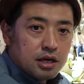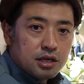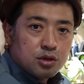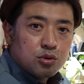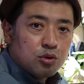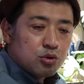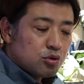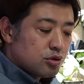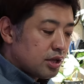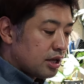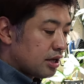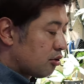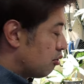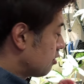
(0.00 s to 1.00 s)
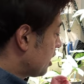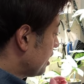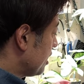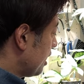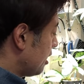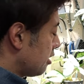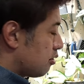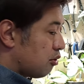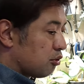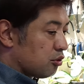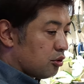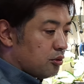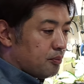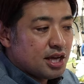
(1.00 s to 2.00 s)
い、ということで、今回ね、こ
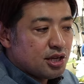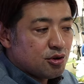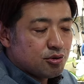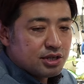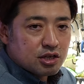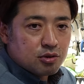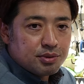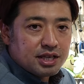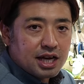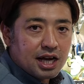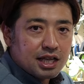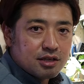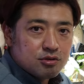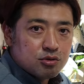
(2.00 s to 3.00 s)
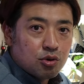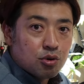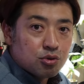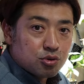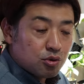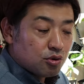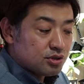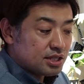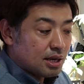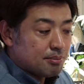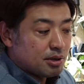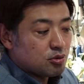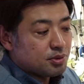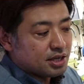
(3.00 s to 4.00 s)
の 400ml 入ってる方と
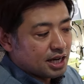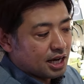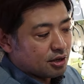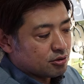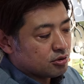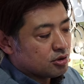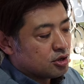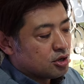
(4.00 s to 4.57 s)
300ml 入る